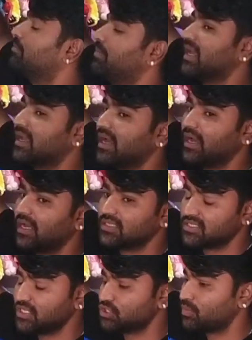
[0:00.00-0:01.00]
பிக்
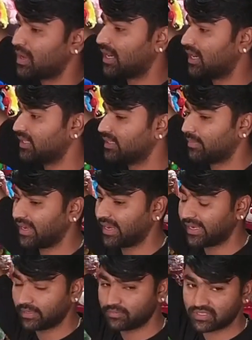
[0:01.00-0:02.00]
ஸ்மால் இந்த மாதிரி
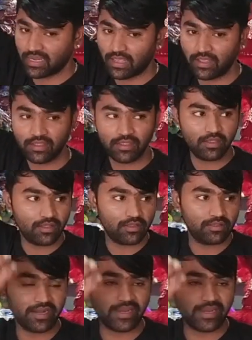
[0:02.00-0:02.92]
ஐட்டம்ஸில் நிறைய